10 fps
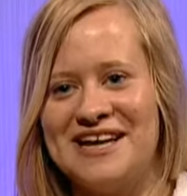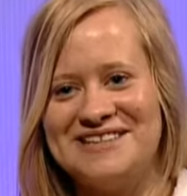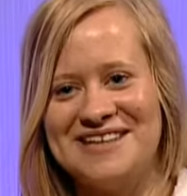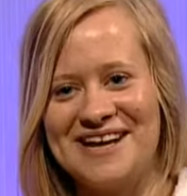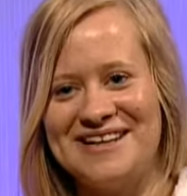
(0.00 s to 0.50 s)
hatte
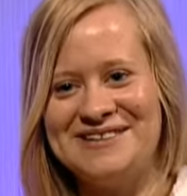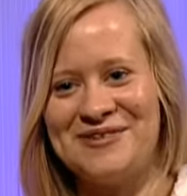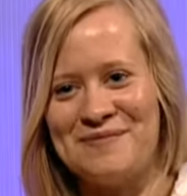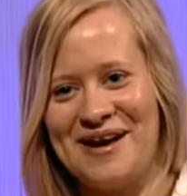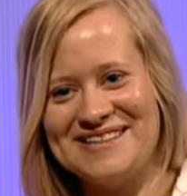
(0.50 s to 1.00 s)
ich eigentlich
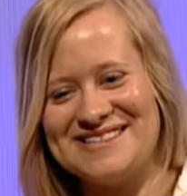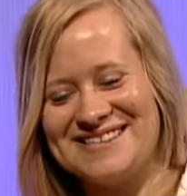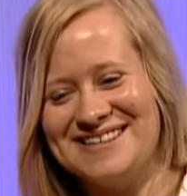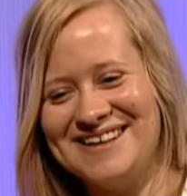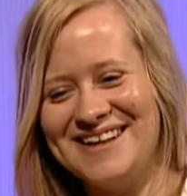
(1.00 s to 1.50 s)

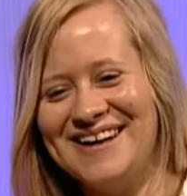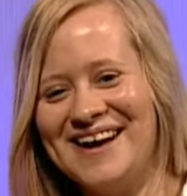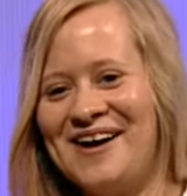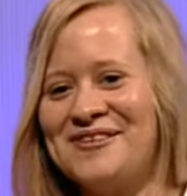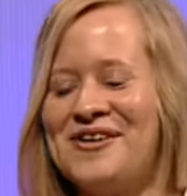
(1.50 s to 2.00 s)
verpasst,
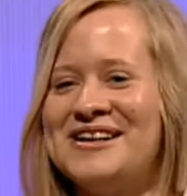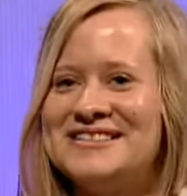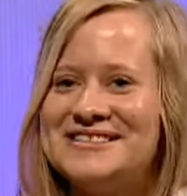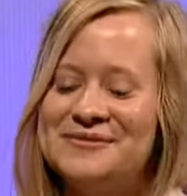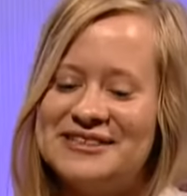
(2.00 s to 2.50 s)
weil
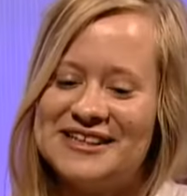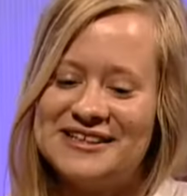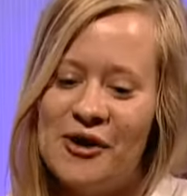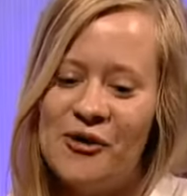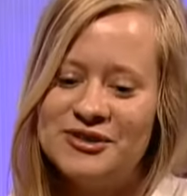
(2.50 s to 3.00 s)
das nämlich
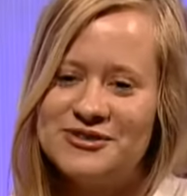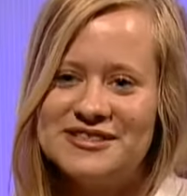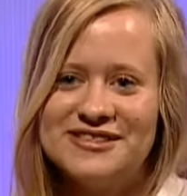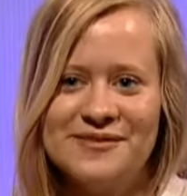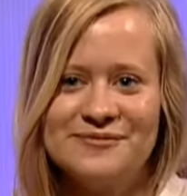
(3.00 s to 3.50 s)
genau zu
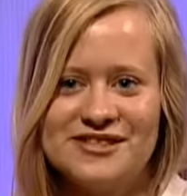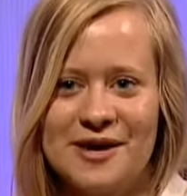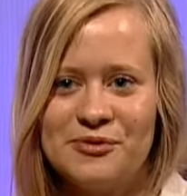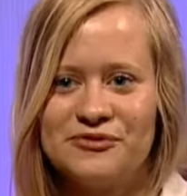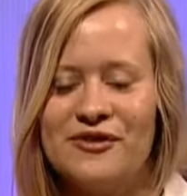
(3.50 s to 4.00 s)
demselben
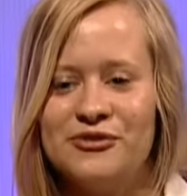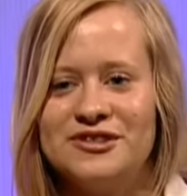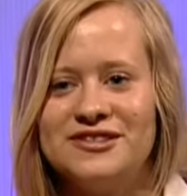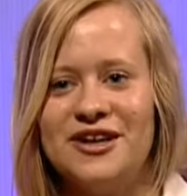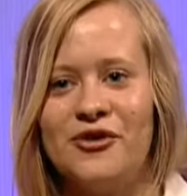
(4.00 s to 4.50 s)
Zeitpunkt war, wo
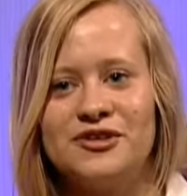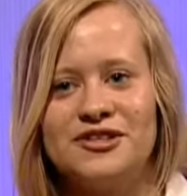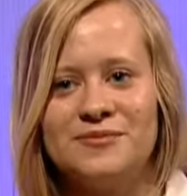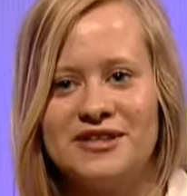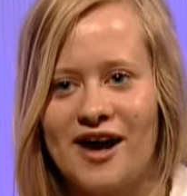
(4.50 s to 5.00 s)
ich die
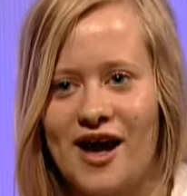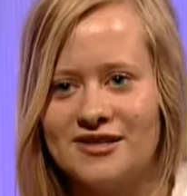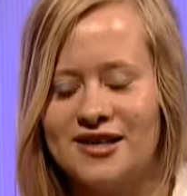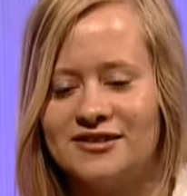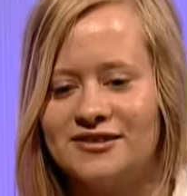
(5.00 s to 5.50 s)
Auftritte mit
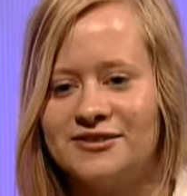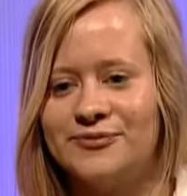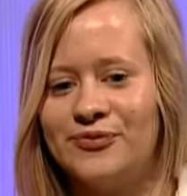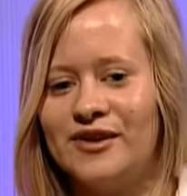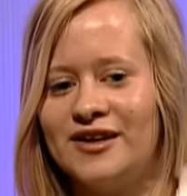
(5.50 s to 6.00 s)
Karat
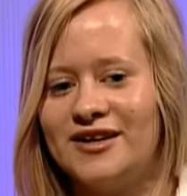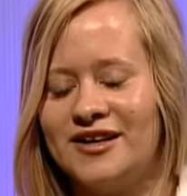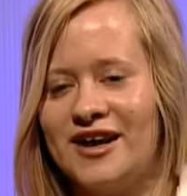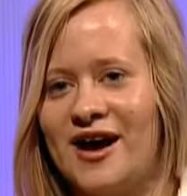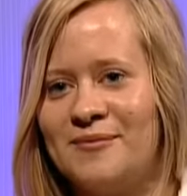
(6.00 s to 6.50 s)
hatte.
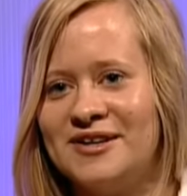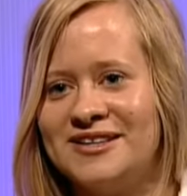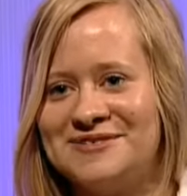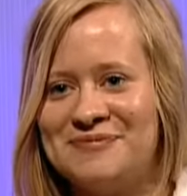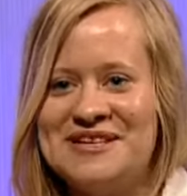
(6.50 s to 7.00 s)
Aber
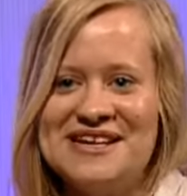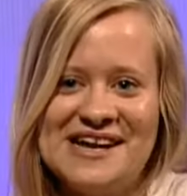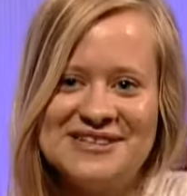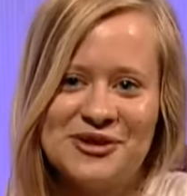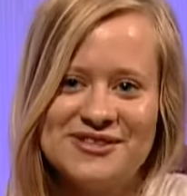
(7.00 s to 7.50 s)
ich bin dann
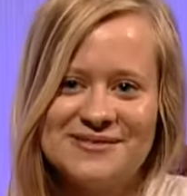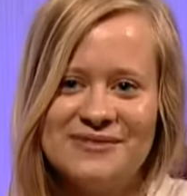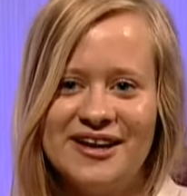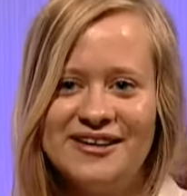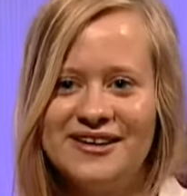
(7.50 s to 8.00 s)
halt trotzdem
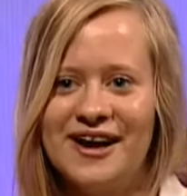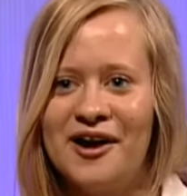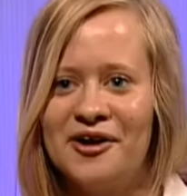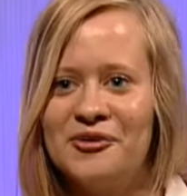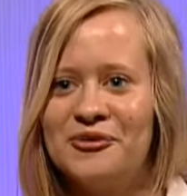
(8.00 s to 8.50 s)
dahin
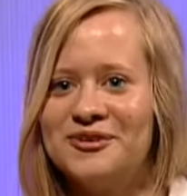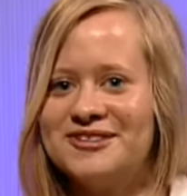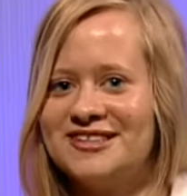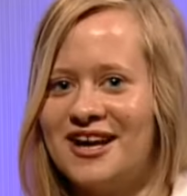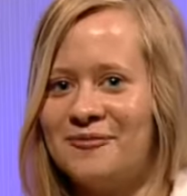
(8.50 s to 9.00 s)
gegangen
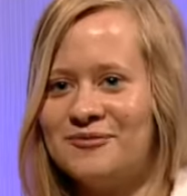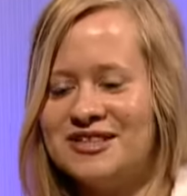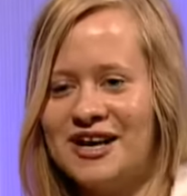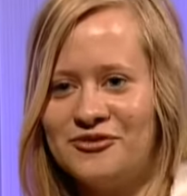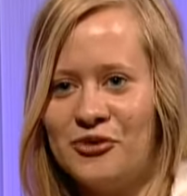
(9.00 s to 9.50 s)
und habe
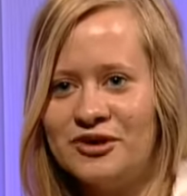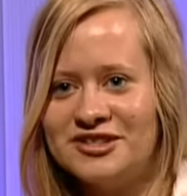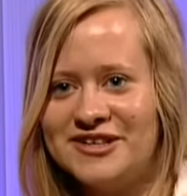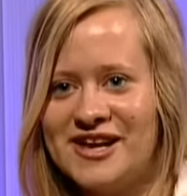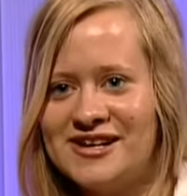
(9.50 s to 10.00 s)
mich halt
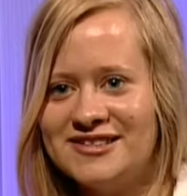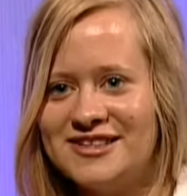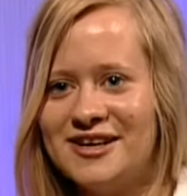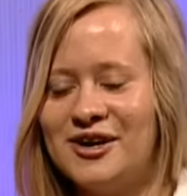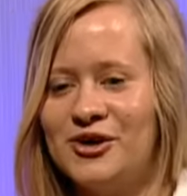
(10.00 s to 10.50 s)
vorgestellt
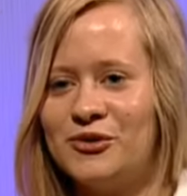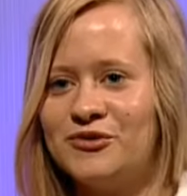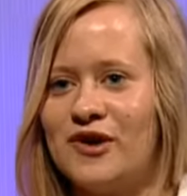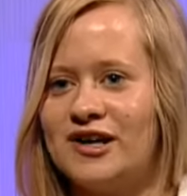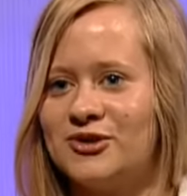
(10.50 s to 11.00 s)
und
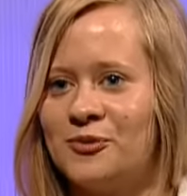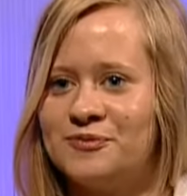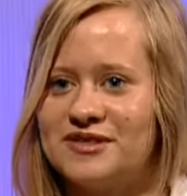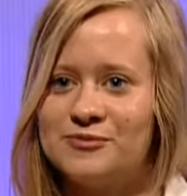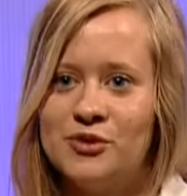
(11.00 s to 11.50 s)
gefragt, ob
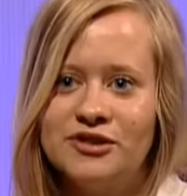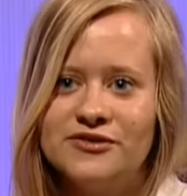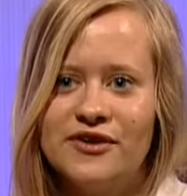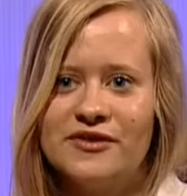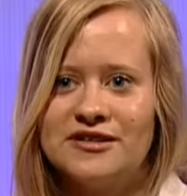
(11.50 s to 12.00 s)
das
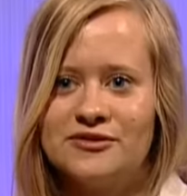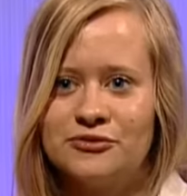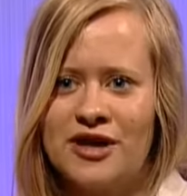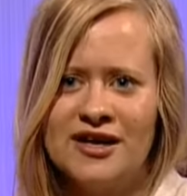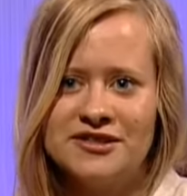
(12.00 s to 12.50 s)
möglich wäre, vielleicht nur
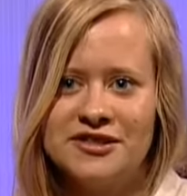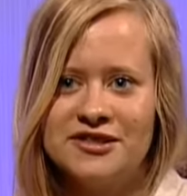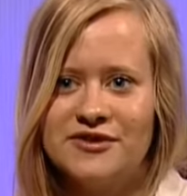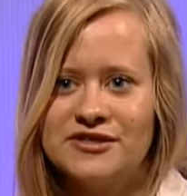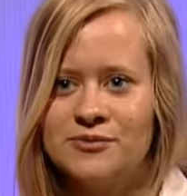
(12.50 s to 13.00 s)

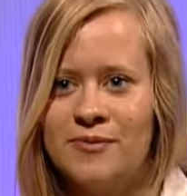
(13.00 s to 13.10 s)
nachträglich was zu